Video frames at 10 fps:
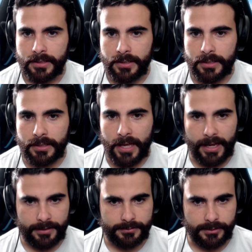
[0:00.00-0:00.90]
Si
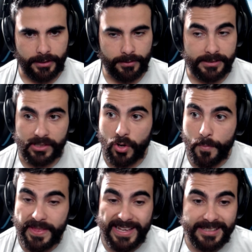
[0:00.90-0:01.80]
ah, no
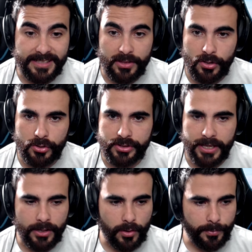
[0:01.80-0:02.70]
me digas que no lo
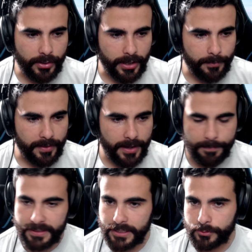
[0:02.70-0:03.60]
tengo porque me da el
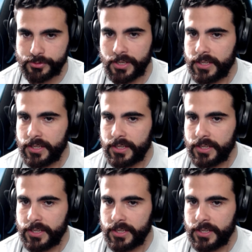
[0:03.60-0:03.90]
patatús.